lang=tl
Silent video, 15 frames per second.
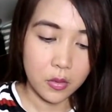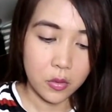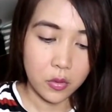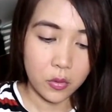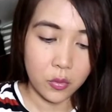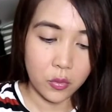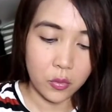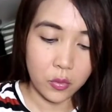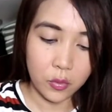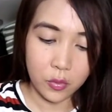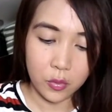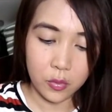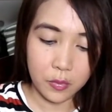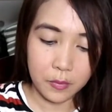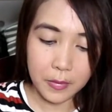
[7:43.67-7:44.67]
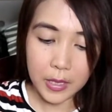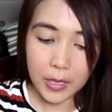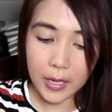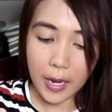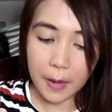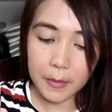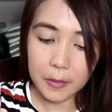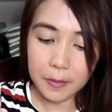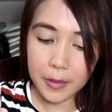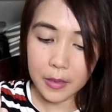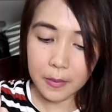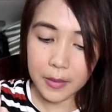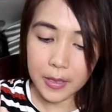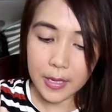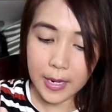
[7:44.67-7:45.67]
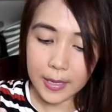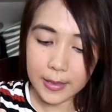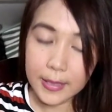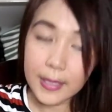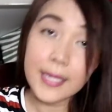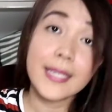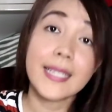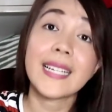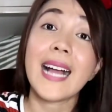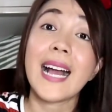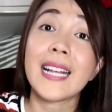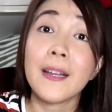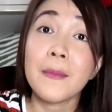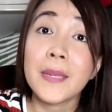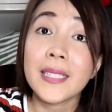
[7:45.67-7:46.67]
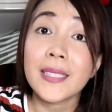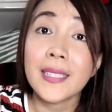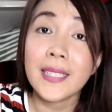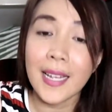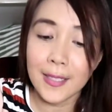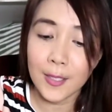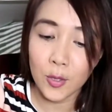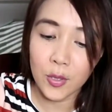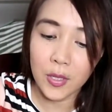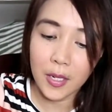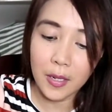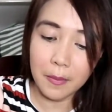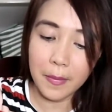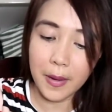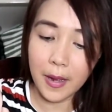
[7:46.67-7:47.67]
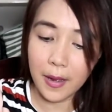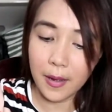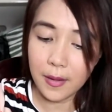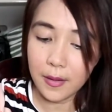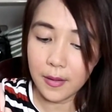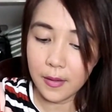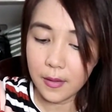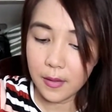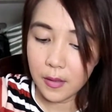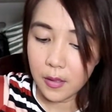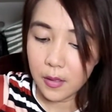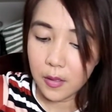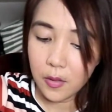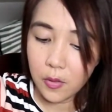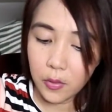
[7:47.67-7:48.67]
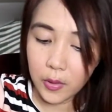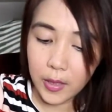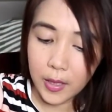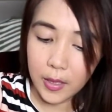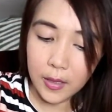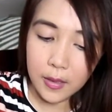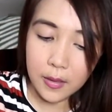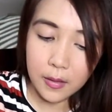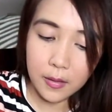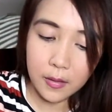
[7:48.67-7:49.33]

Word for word: So, magagamit pa naman natin. Kasi gagamitin natin sa iba. Okay.